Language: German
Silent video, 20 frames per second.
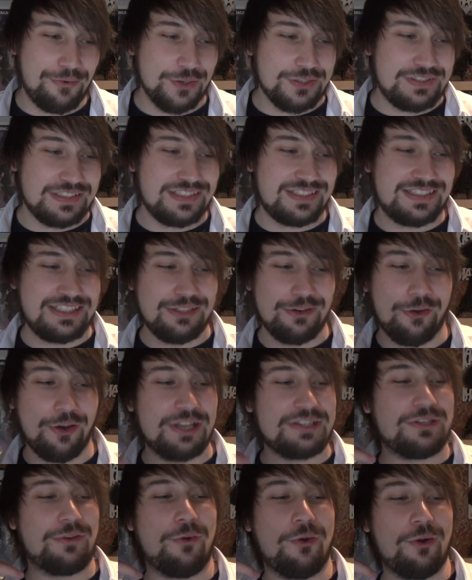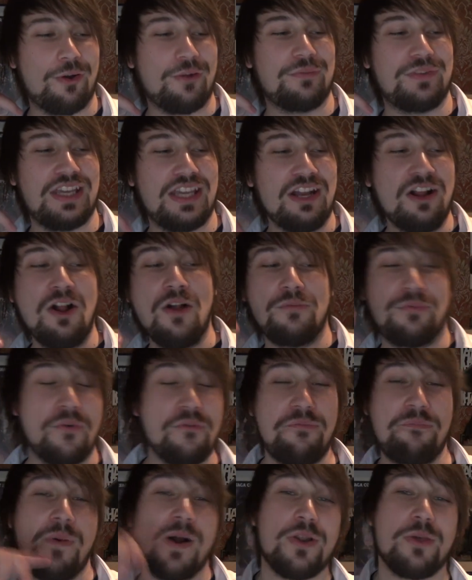wo sich die Leute irgendwie
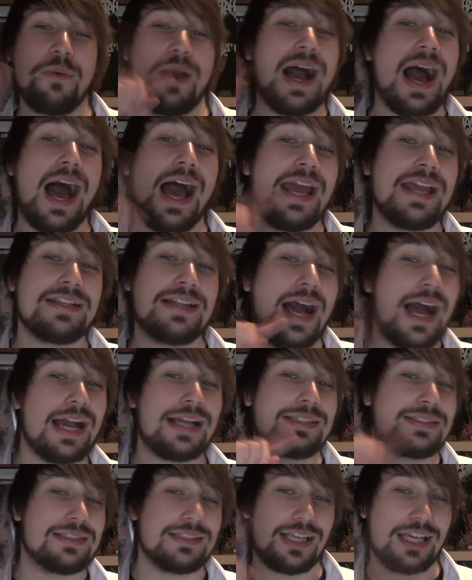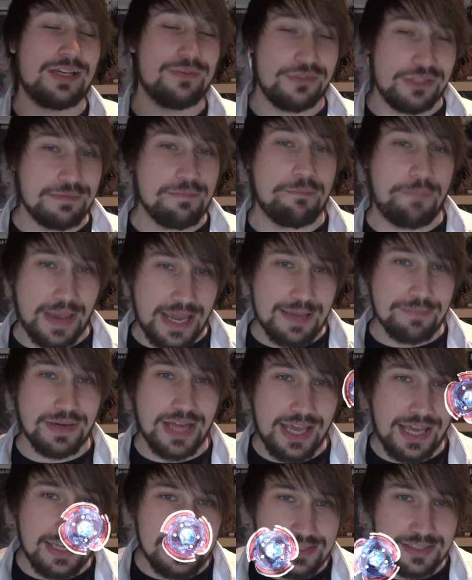fünfmal über ihre eigene Achse drehen wie ein
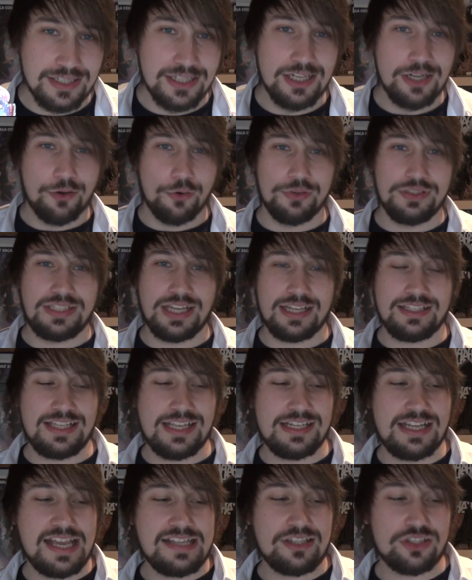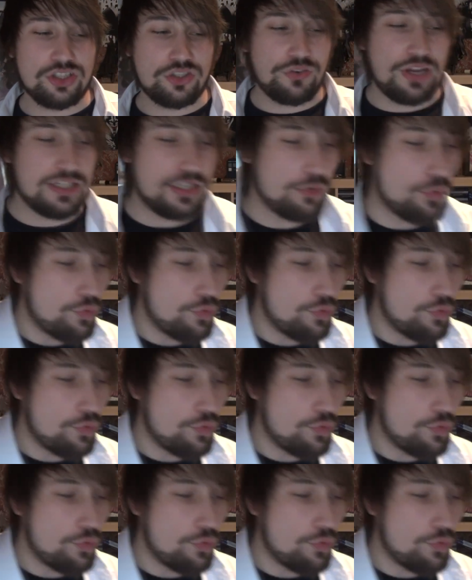Beyblade und dann ihr Laserschwert in